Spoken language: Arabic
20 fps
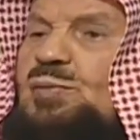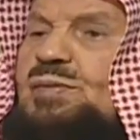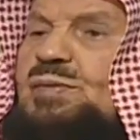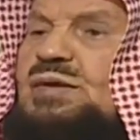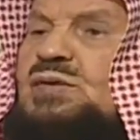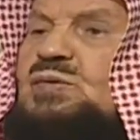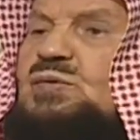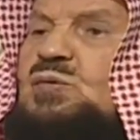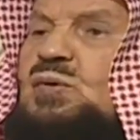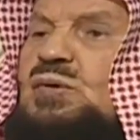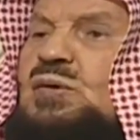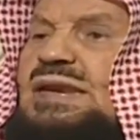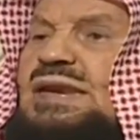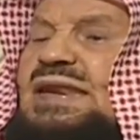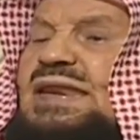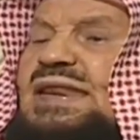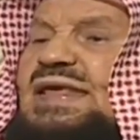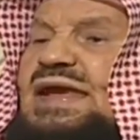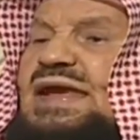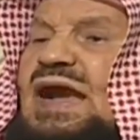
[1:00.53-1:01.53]

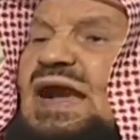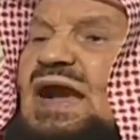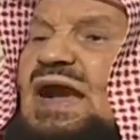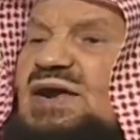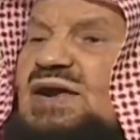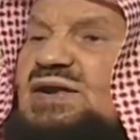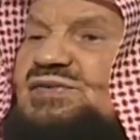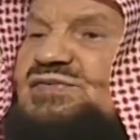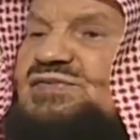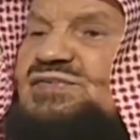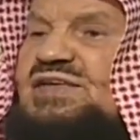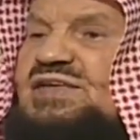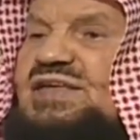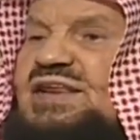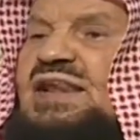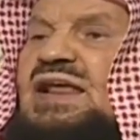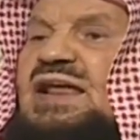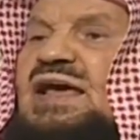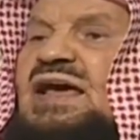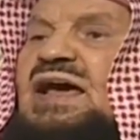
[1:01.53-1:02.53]
بكل حرف
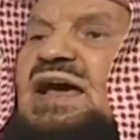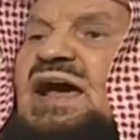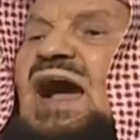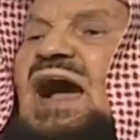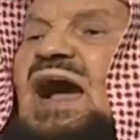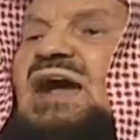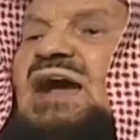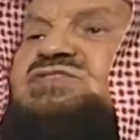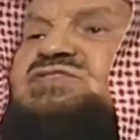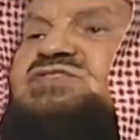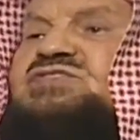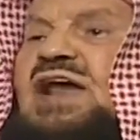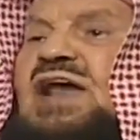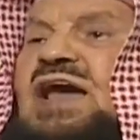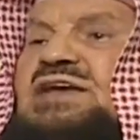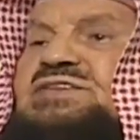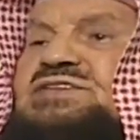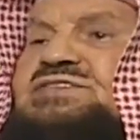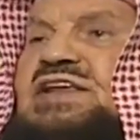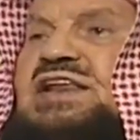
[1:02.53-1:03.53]
عشر
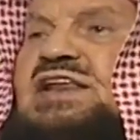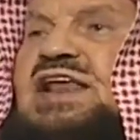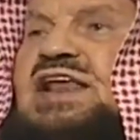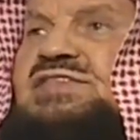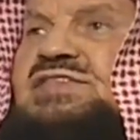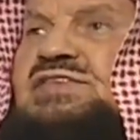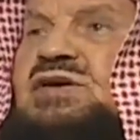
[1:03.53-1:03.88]
حسنات